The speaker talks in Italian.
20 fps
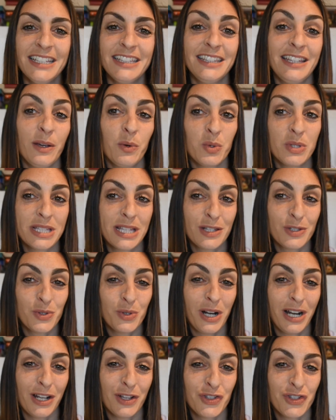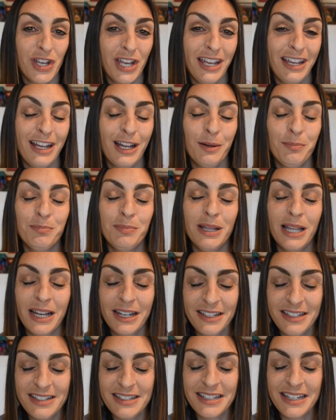degustazione alla cieca,
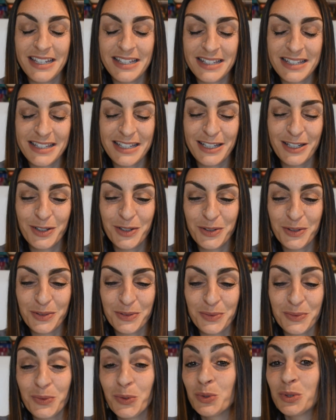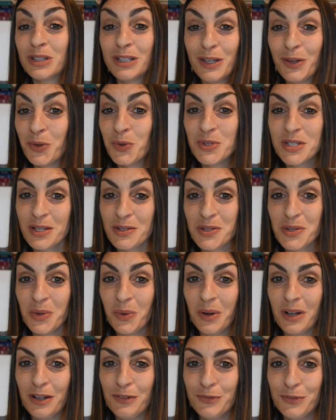blind tasting o
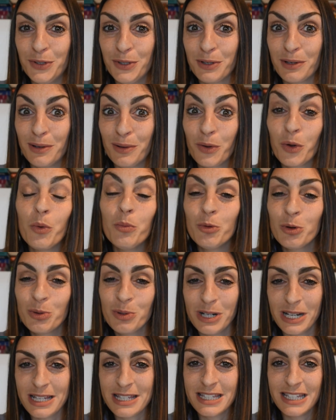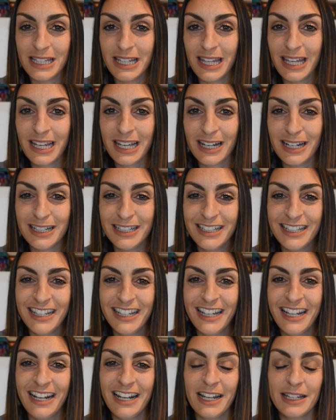degustation à l'aveugle, comunque la si dica,
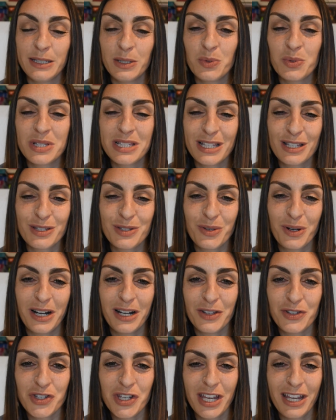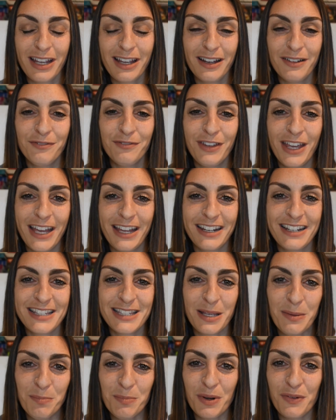la degustazione alla cieca viene
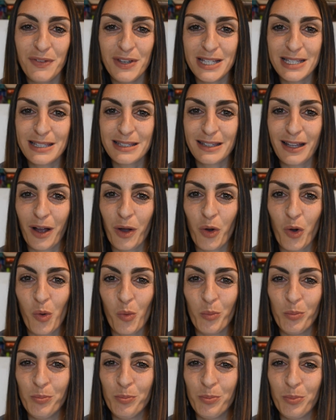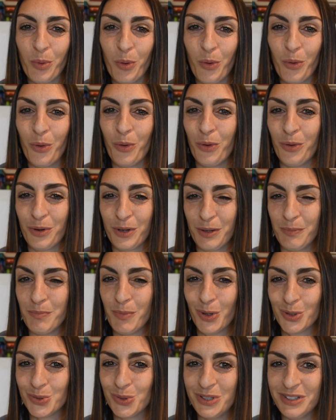sempre vista un po' in
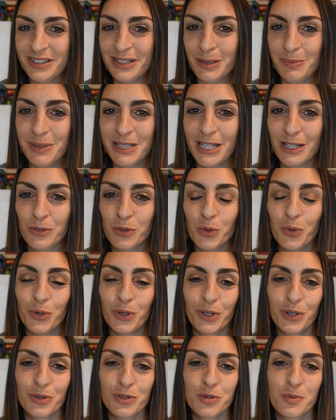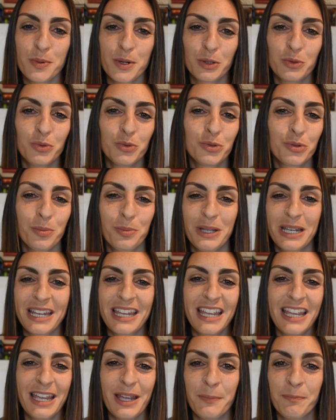modo intimidatorio, soprattutto
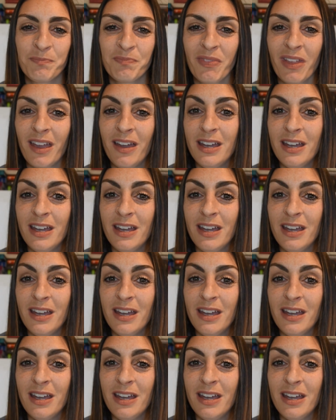perché